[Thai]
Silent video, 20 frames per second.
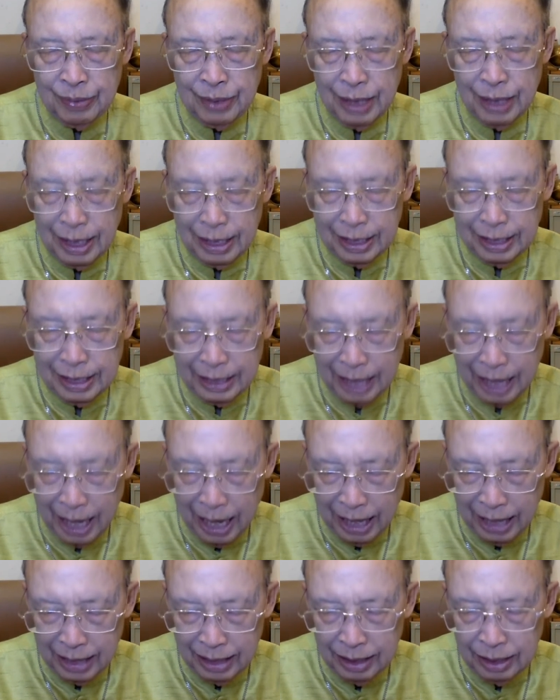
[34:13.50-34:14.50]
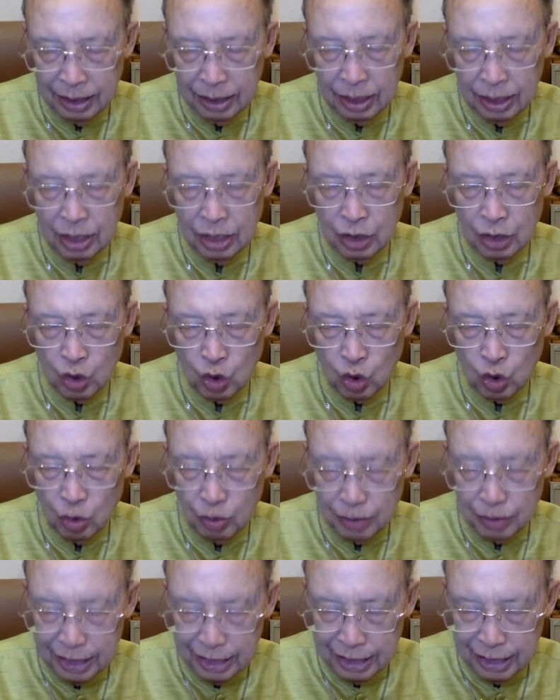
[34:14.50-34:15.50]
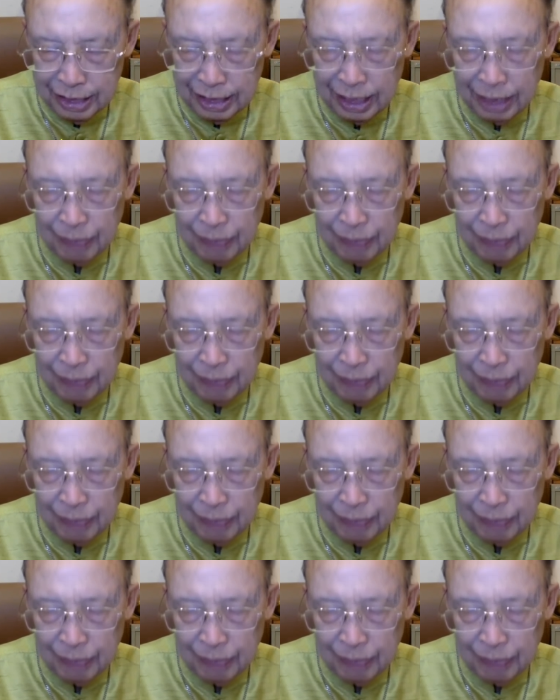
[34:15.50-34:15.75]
อธิษฐานหรือความเสื่อ